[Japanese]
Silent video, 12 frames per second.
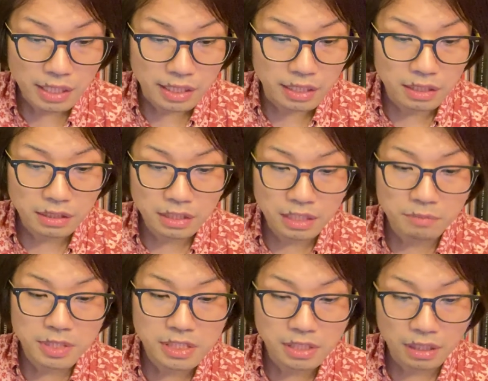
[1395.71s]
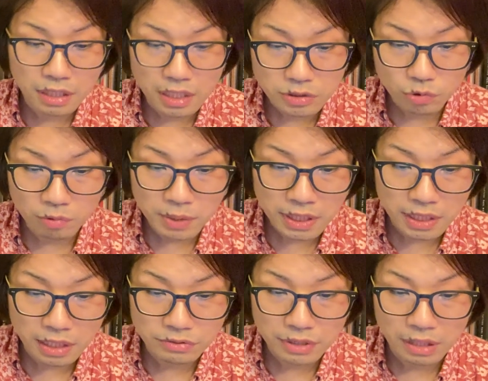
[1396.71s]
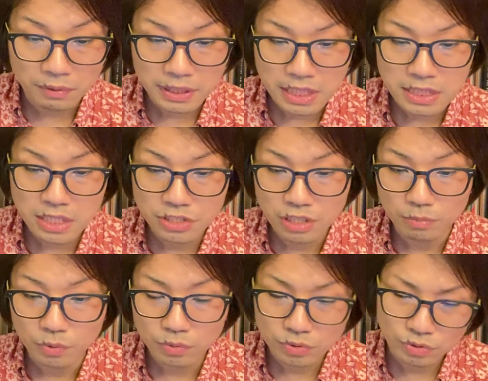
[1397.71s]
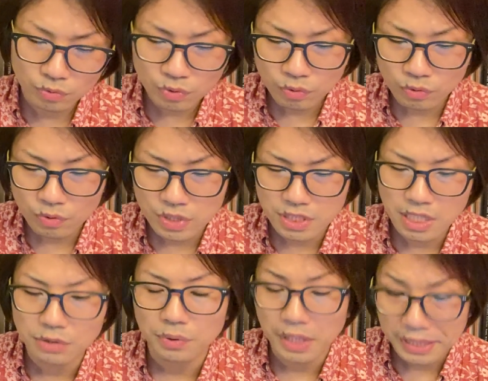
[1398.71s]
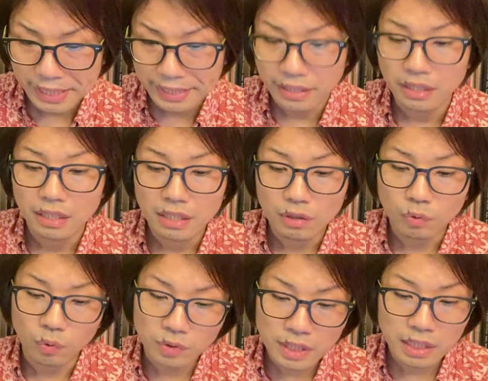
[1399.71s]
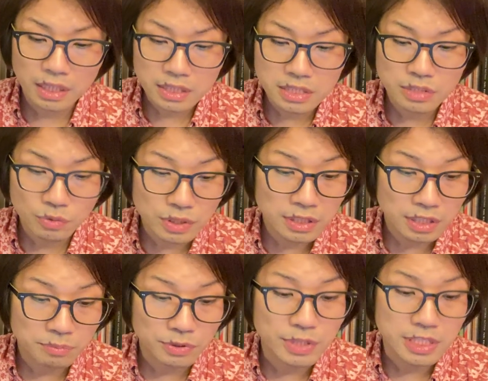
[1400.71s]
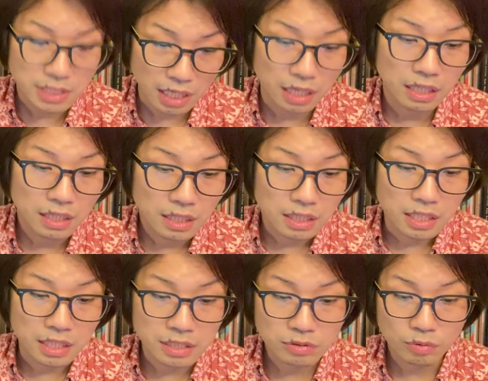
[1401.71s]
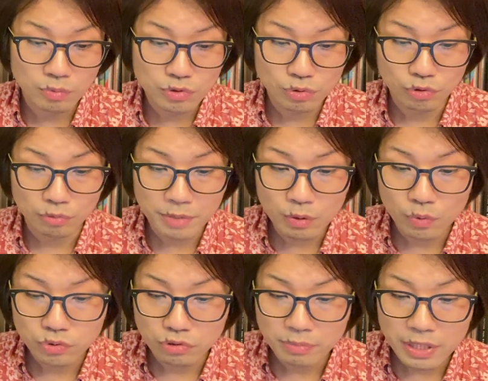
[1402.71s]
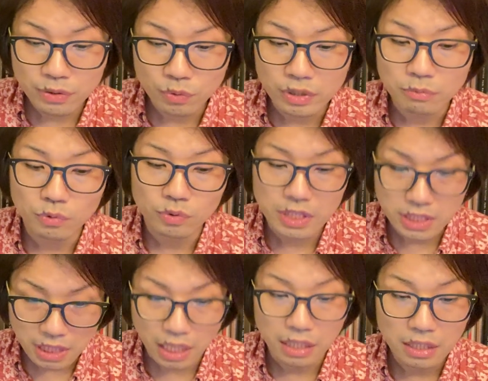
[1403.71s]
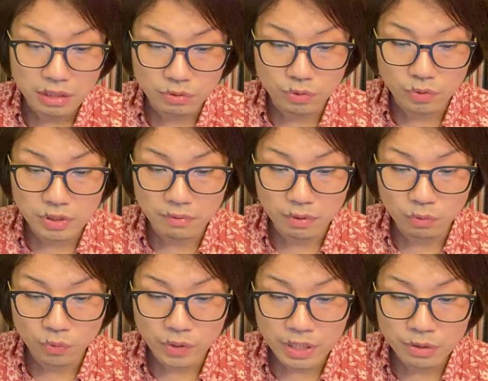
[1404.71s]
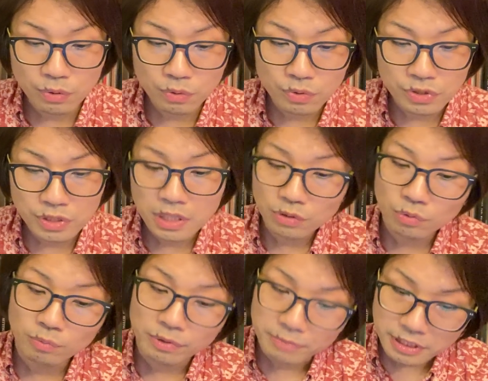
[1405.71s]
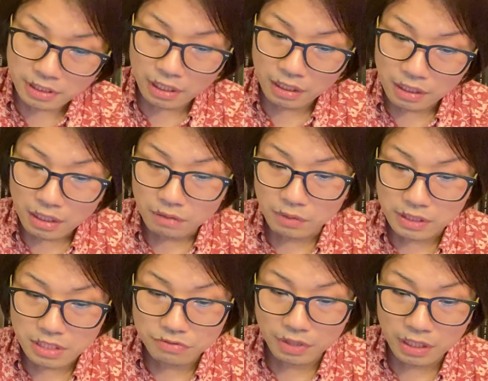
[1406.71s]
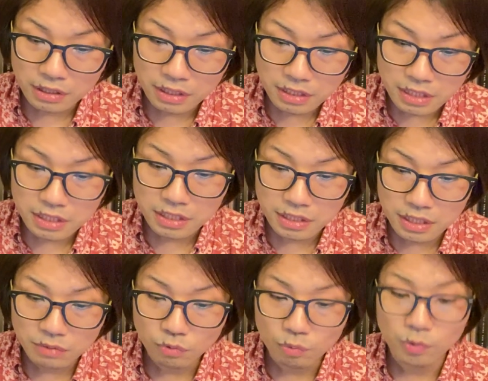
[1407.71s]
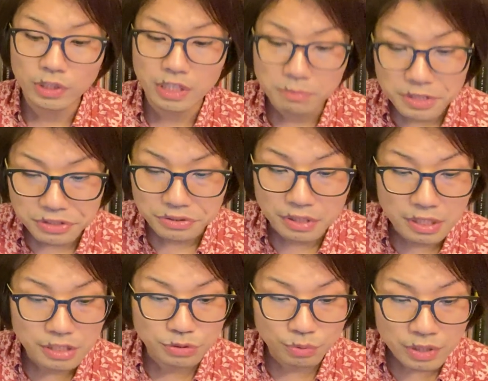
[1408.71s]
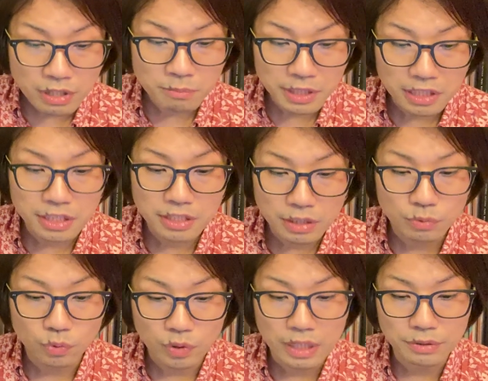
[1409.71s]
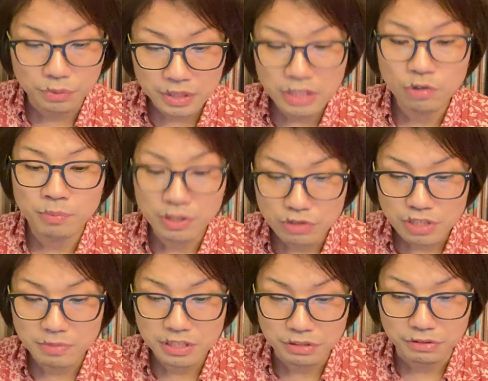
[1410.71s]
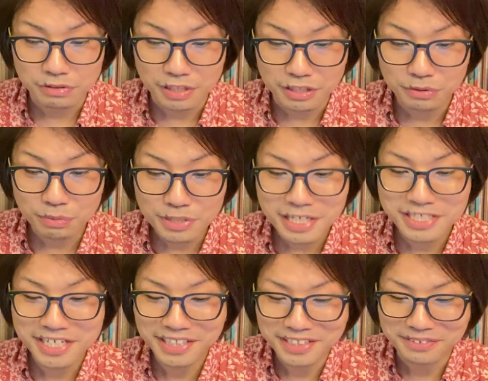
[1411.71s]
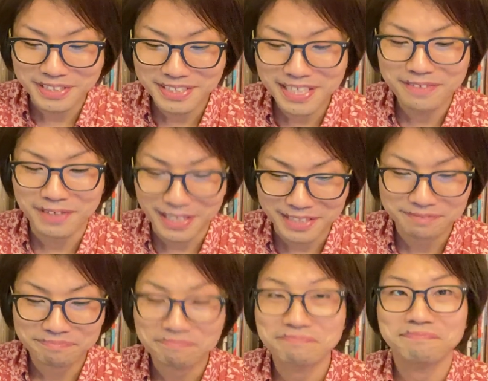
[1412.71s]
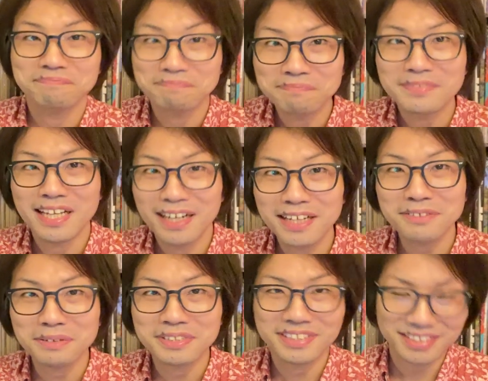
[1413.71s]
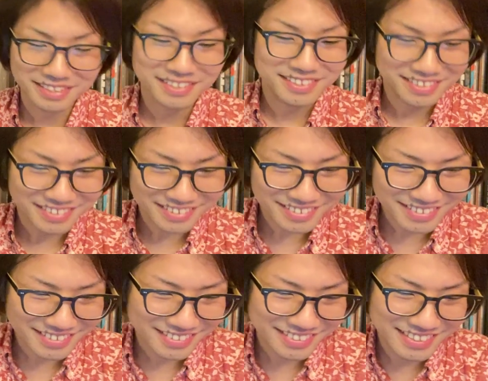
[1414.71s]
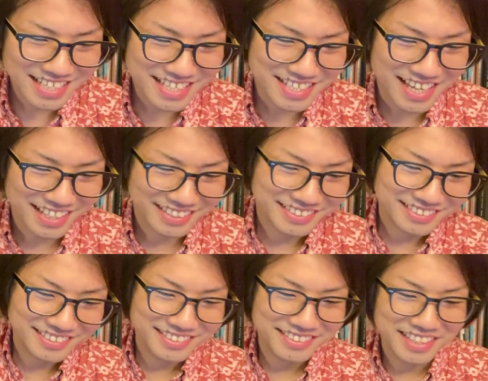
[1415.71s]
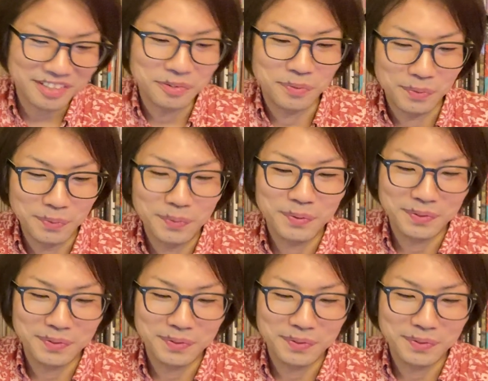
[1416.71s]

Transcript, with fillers: エーケービー さんがあそこまでやるなら私たちはもっとすごいことをしないといけない、こんな感じのインタビューでした。映像もちょっと目を細めるようなものでした。国尾さんはこの影響力についてどう思いますか？私はかなり危機感を覚えています。それではまた気になることがあるときにコメントします。適当にあしらってください、笑い。ありがとうございます。いえいえ、あの